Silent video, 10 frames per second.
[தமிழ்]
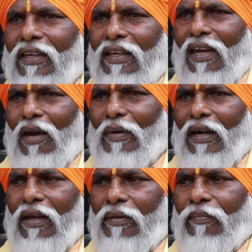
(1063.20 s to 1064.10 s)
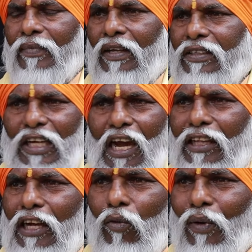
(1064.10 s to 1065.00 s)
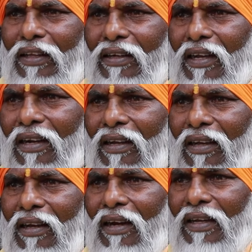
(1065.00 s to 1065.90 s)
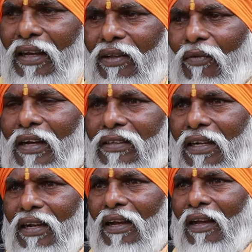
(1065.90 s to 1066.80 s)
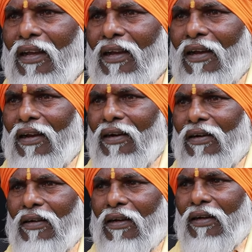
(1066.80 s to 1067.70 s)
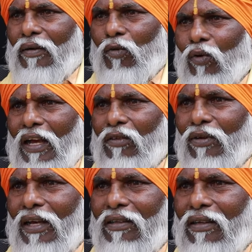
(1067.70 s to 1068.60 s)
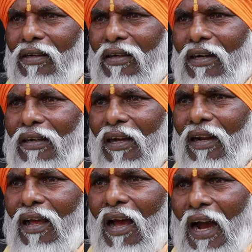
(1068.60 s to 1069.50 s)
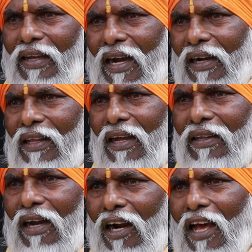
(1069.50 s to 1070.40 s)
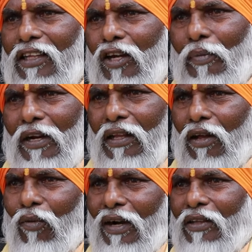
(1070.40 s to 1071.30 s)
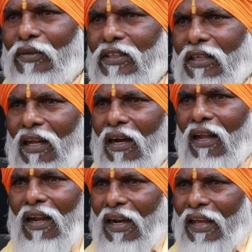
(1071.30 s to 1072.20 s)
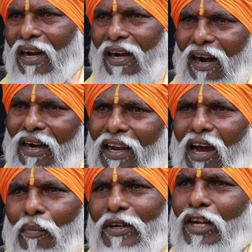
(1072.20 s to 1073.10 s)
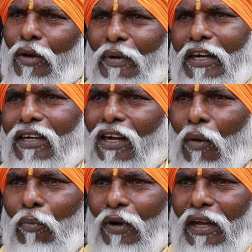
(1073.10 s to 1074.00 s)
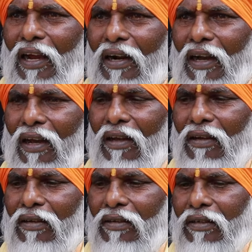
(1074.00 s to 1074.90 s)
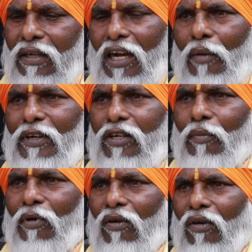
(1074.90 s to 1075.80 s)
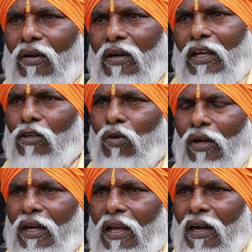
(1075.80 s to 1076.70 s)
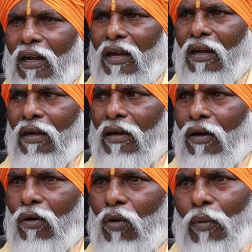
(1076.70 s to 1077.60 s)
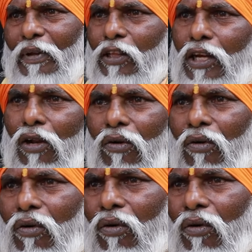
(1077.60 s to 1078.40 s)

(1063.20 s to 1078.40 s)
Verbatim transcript: தங்கிக்கலாமான்னு இங்கே யாரும் தங்கக்கூடாதுன்ட்டார் ஐயா அந்த வாசலில் அண்ணா கூடாது கூடாதுன்னு அன்ட்டார் ஐயா அங்கே தான் இருந்தாங்களாம் அதுக்கு பிறகு தான் கொண்டாந்து வச்சுருந்தாங்க இல்லையா காலையில் அபிஷேகம் பண்ணிவிட்டு நான் போகிறேன் அண்ணன் என்ன அபிஷேகம் பண்ணோம் நீங்கள் சொல்லுங்கய்யா என்ன ஒரு பத்து கிலோ